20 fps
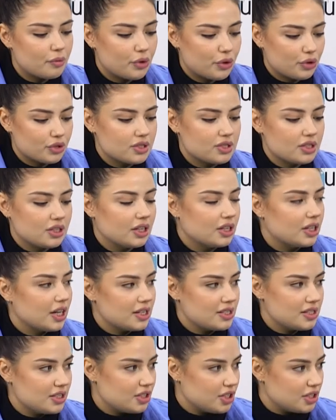просто
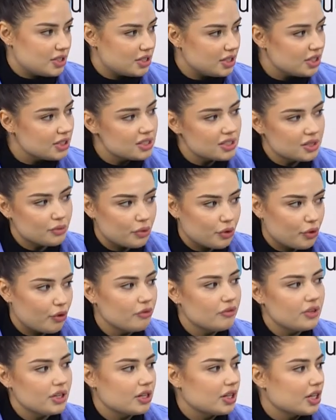накрасить ресницы,
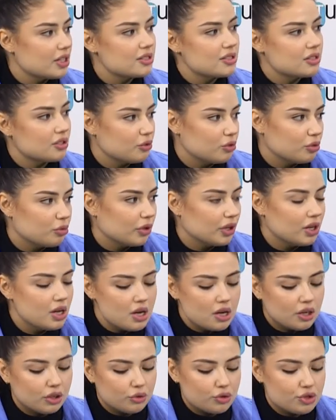брови и красные губы.
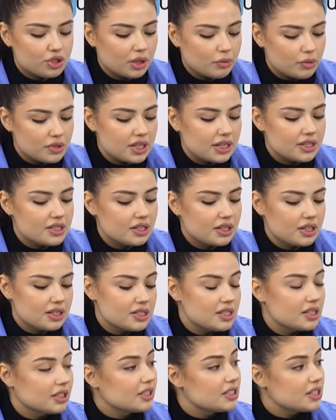Нужно обязательно
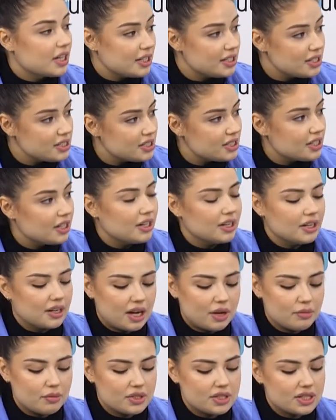сделать консилер,
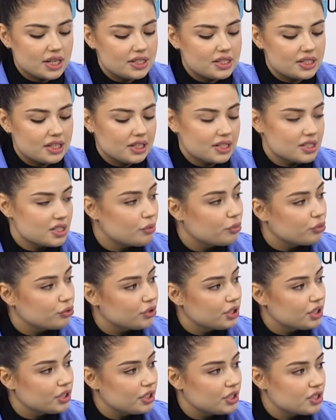обязательно
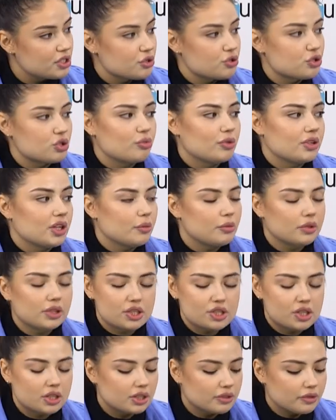запудрить лицо, чтобы не
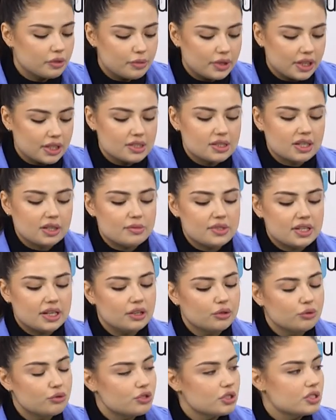было жирного блеска,
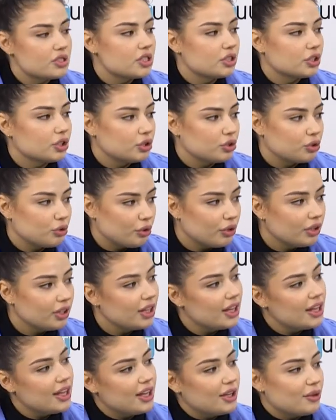обязательно нужно сделать тон,
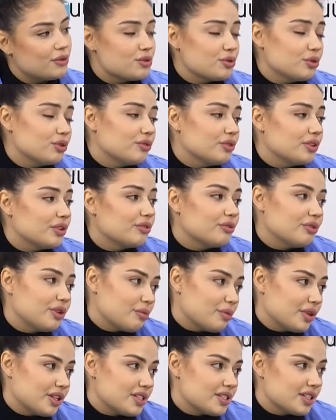и все вот в этом
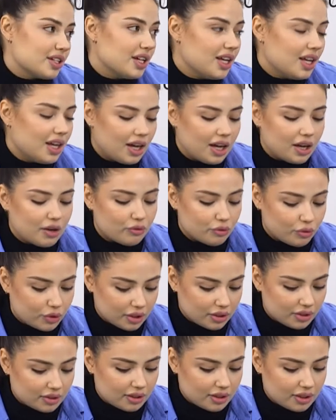формате.
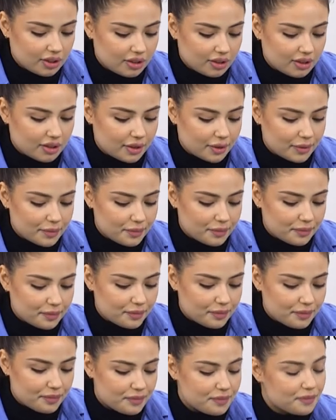Вот.
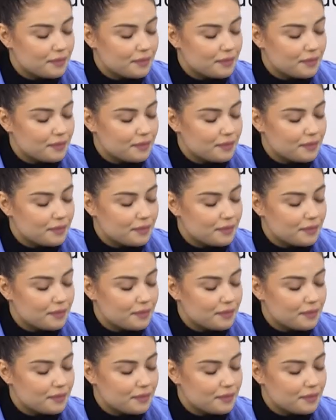Эм,